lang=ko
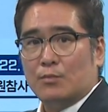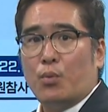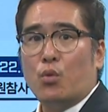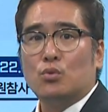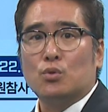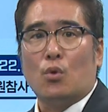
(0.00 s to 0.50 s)

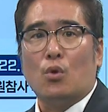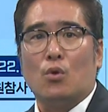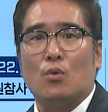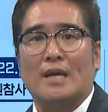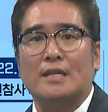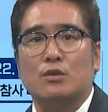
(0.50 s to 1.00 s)

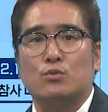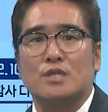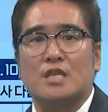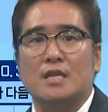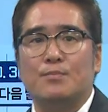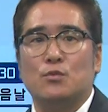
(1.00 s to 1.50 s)
폭우로 관악구
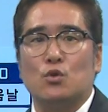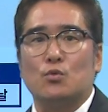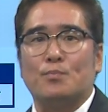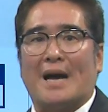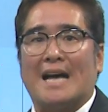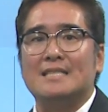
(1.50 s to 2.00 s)

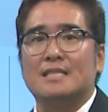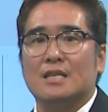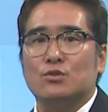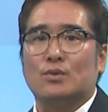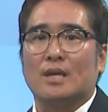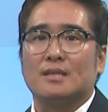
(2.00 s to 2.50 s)
신림동
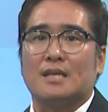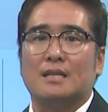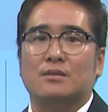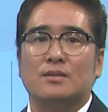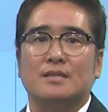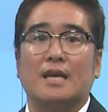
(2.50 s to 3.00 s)
반지하 주택에
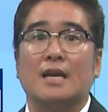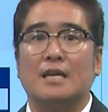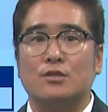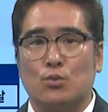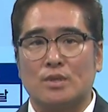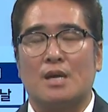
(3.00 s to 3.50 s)
살던 세
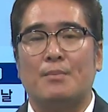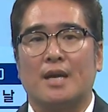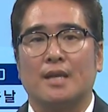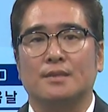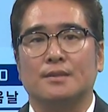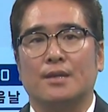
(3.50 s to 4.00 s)
가족이
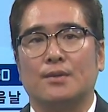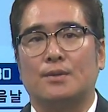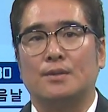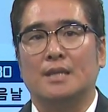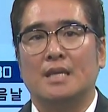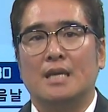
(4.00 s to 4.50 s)
사망했는데요.